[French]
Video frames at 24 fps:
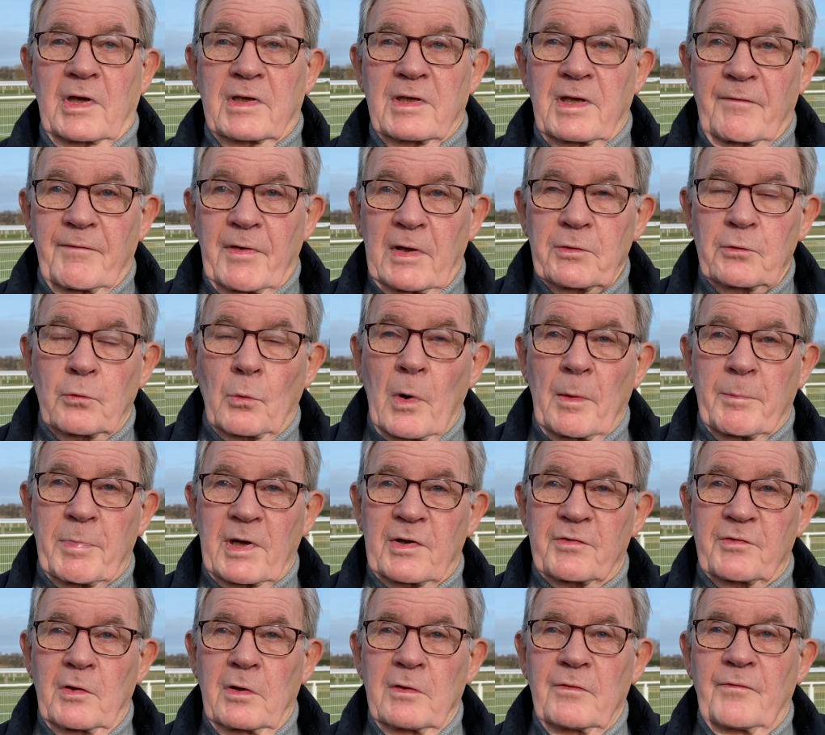Il y a 23
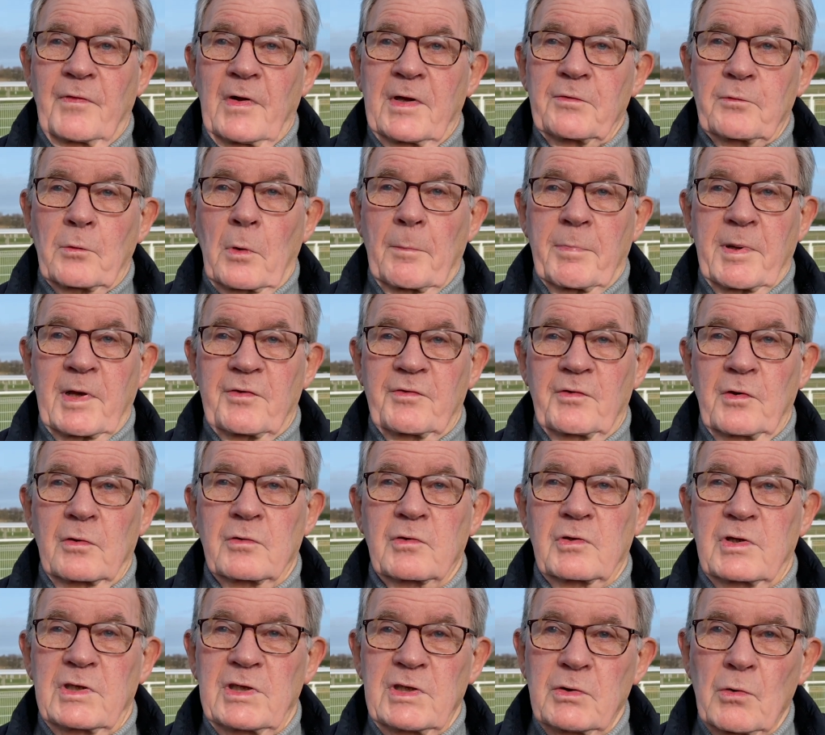personnes, 23
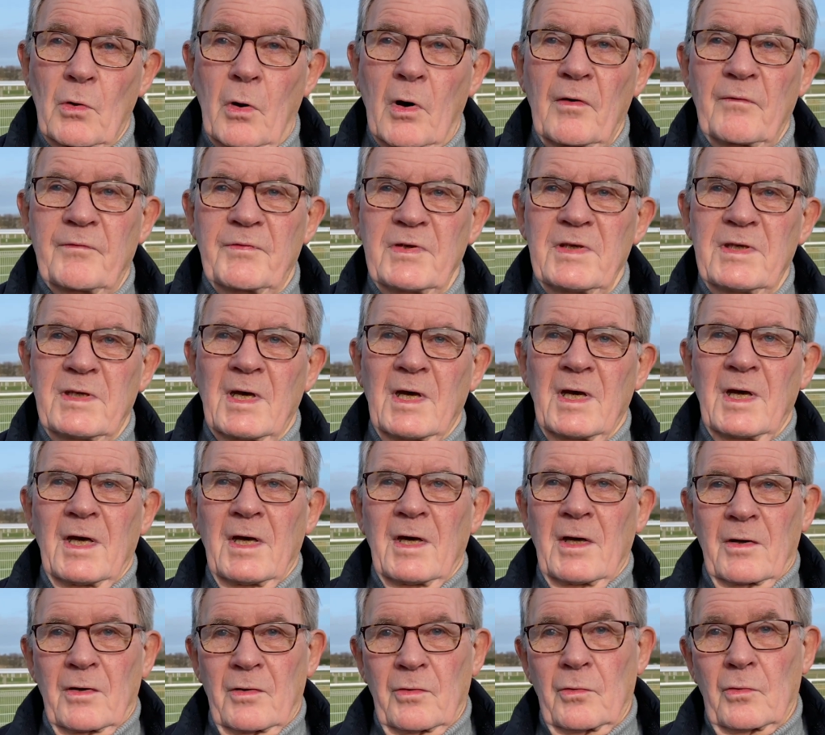personnes qui ont envie
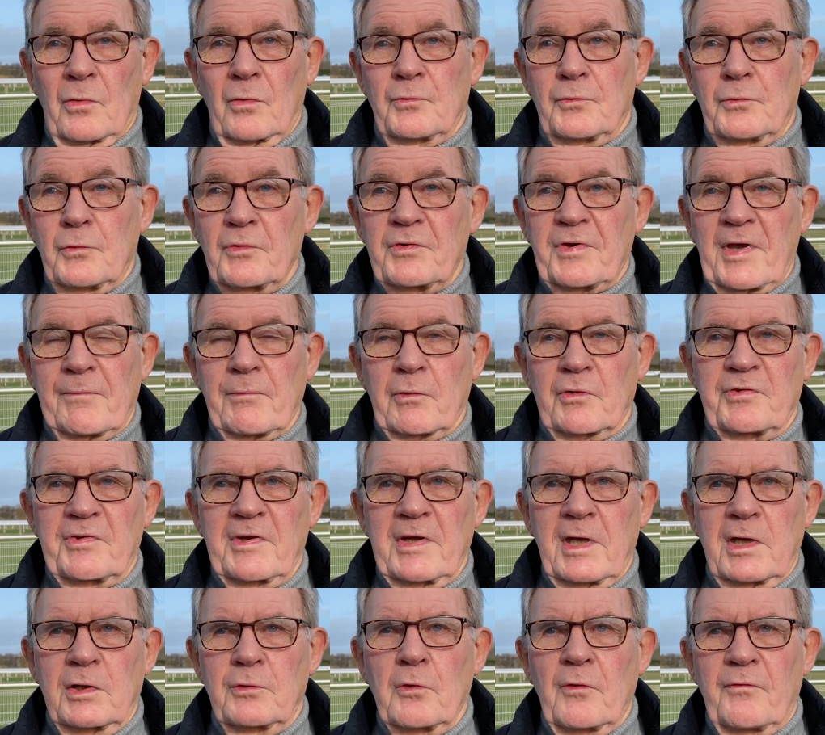euh, de s'avancer
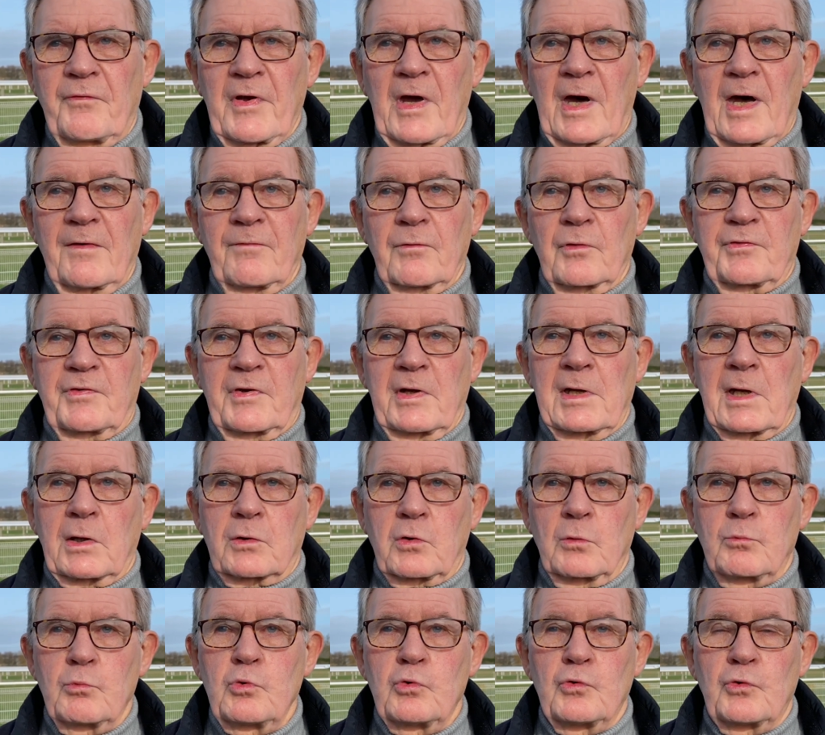et de faire avancer la
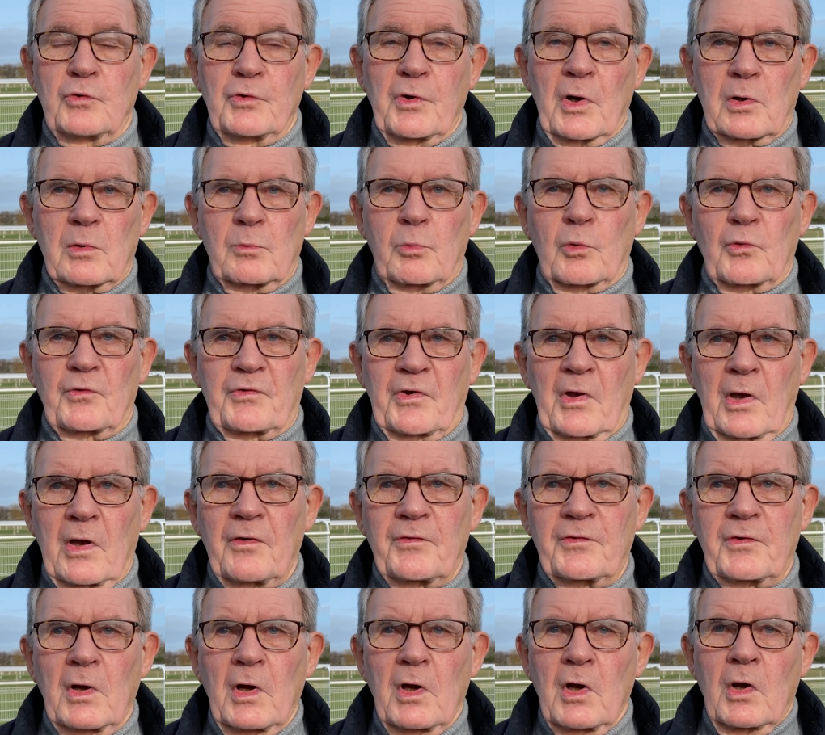commune dans le bon
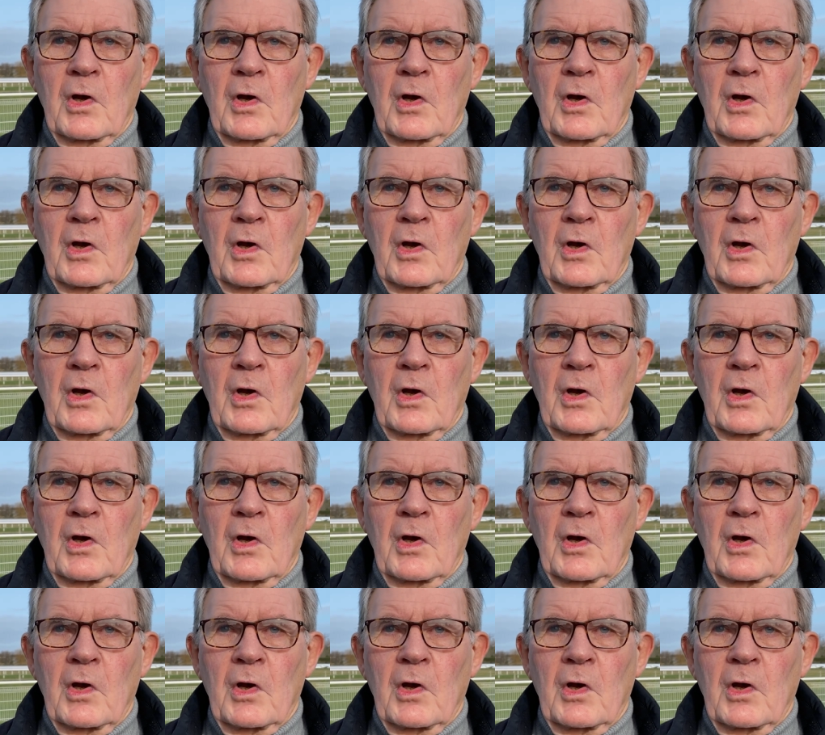sens.